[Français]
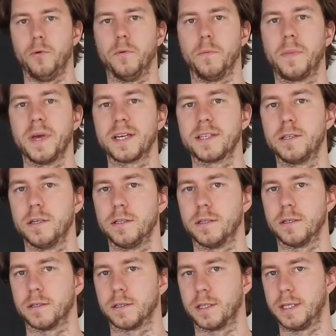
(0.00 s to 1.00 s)
Une
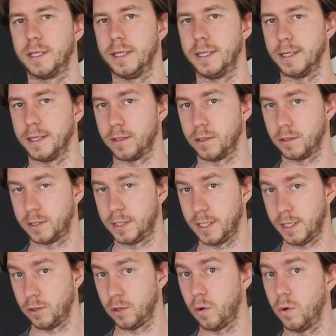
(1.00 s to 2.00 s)
personne qui
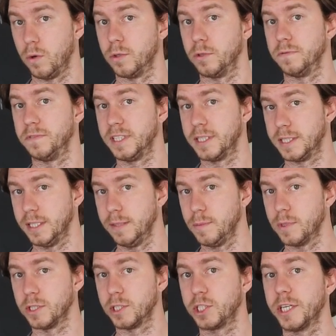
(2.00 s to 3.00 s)
tient le rôle de
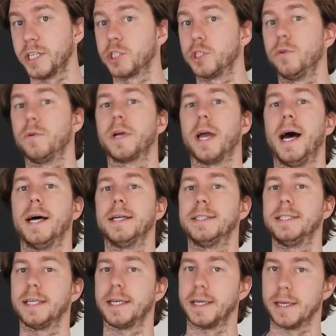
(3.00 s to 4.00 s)
victime cherche donc à
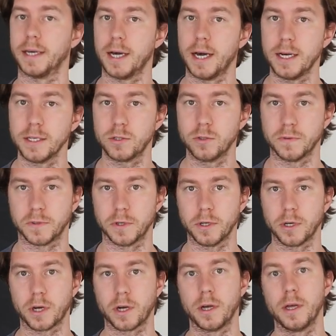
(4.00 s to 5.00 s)
attirer un
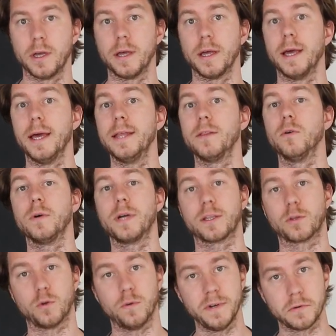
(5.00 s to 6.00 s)
sauveur et donc
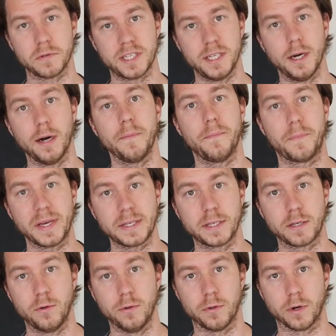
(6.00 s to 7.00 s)
à trouver aussi un
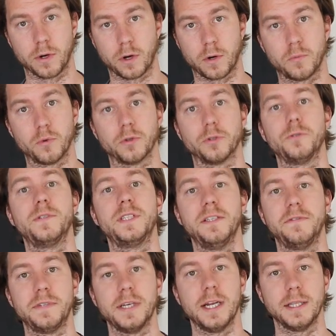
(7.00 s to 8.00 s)
persécuteur pour
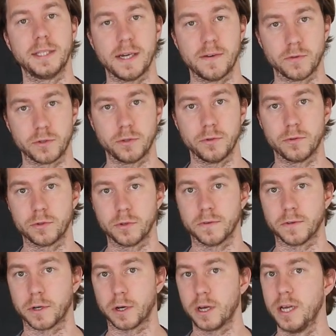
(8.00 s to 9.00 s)
justifier l'intervention du
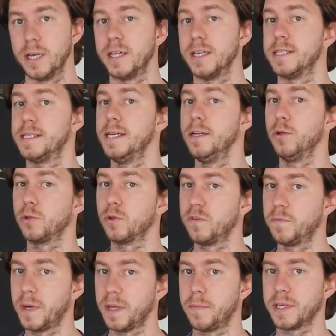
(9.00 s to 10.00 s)
sauveur. Et s'il ne
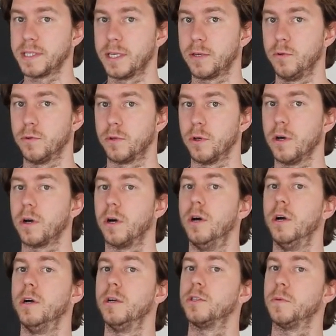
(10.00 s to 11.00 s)
trouve pas de persécuteur,
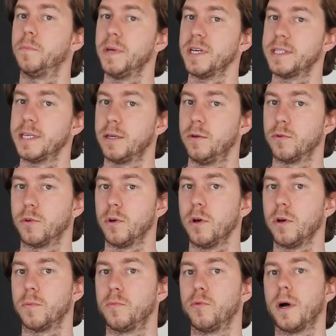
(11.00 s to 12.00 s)
ce
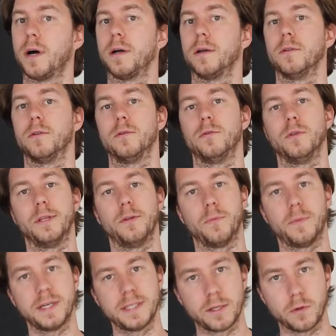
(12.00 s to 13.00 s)
persécuteur pourra ne
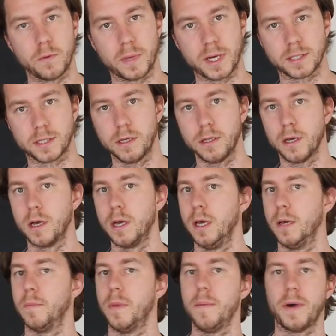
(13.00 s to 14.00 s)
pas être une personne,
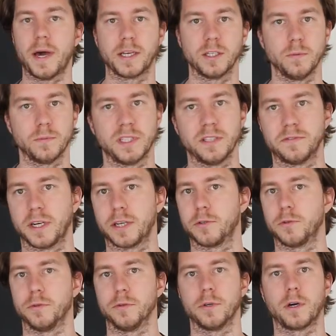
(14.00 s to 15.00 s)
mais par exemple des
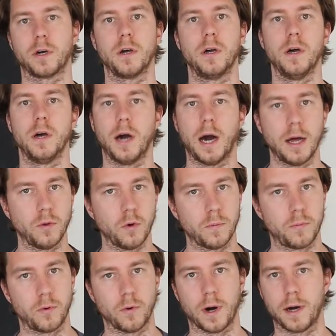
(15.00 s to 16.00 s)
factures, un
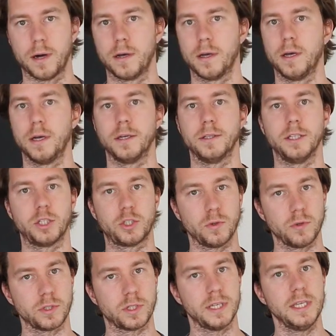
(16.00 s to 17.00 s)
emploi, des
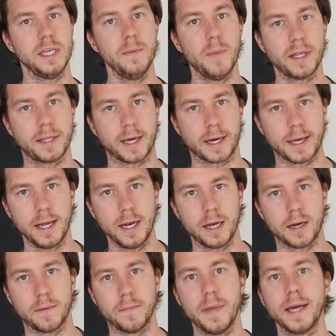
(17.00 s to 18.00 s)
choses
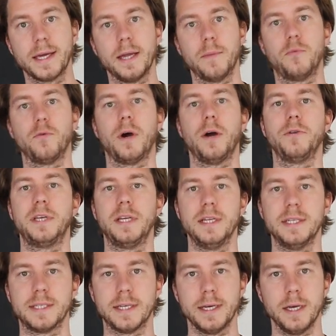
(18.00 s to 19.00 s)
immatérielles, mais qu'elle pourra
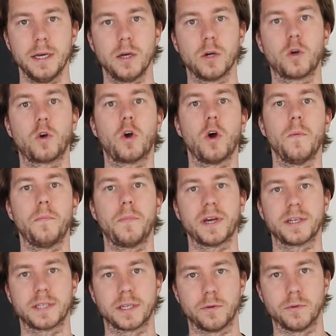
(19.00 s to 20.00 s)
utiliser comme
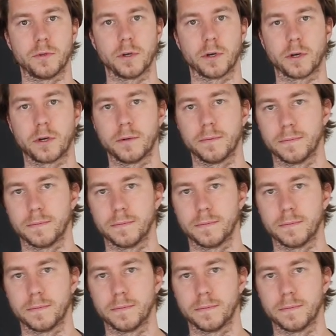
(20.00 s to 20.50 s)
persécuteur.